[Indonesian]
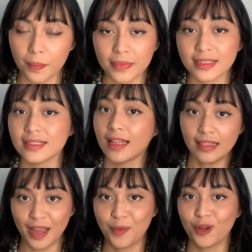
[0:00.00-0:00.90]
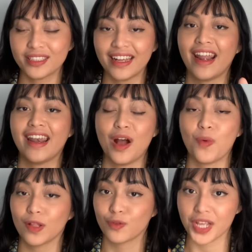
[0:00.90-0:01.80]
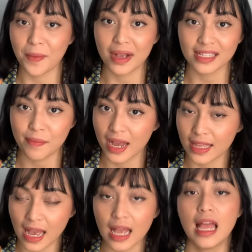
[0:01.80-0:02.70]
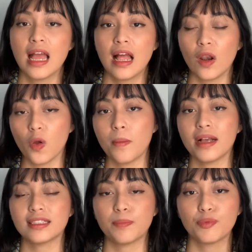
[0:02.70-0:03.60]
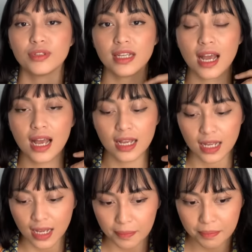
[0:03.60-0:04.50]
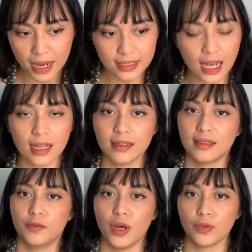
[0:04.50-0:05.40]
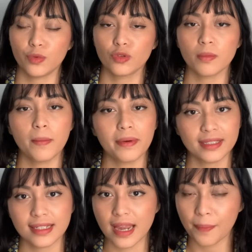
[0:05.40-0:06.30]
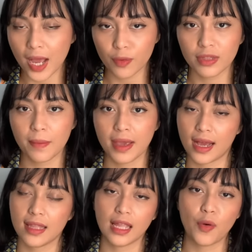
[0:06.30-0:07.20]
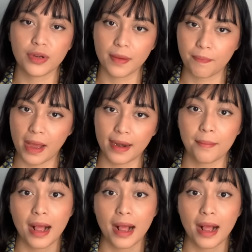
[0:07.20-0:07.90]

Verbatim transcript: santai bos, karena waktunya masih banyak, lo masih punya banyak waktu untuk mempersiapkan UTBK tahun depan.